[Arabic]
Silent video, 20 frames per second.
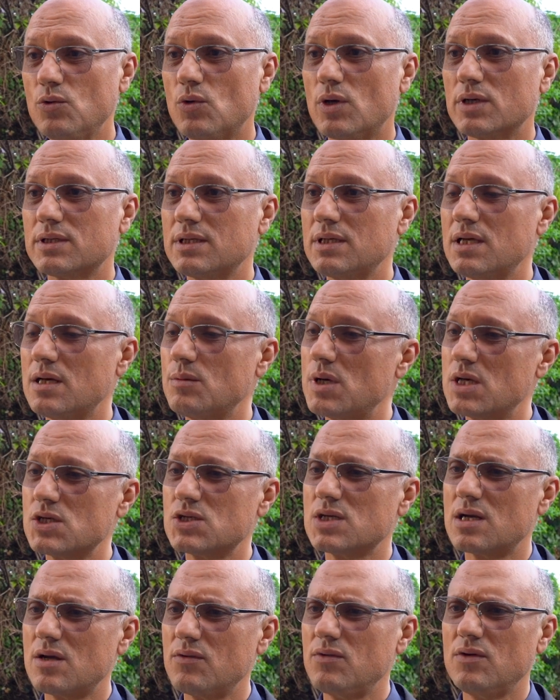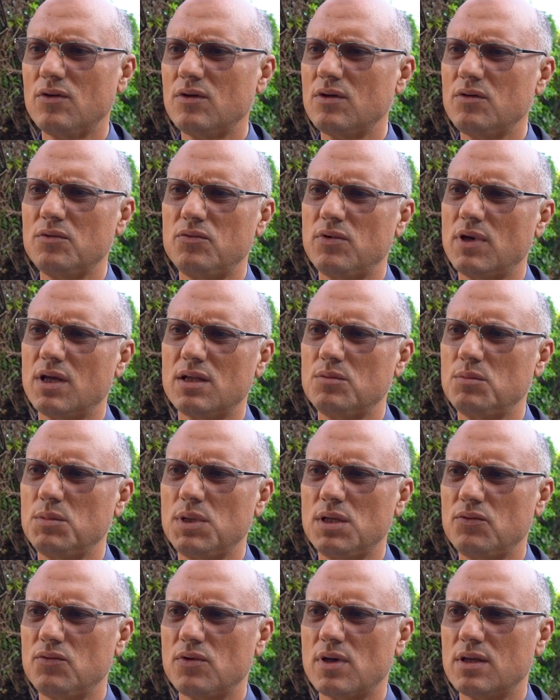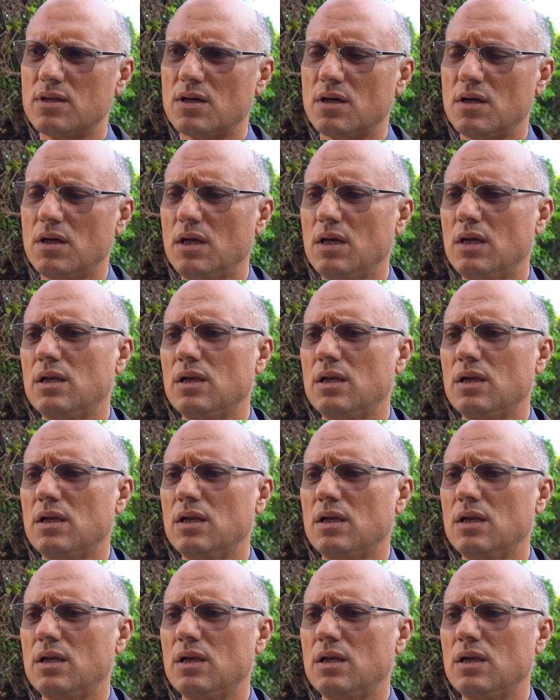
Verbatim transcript: يعطي ما جرى في عينه في هذا الملف هذا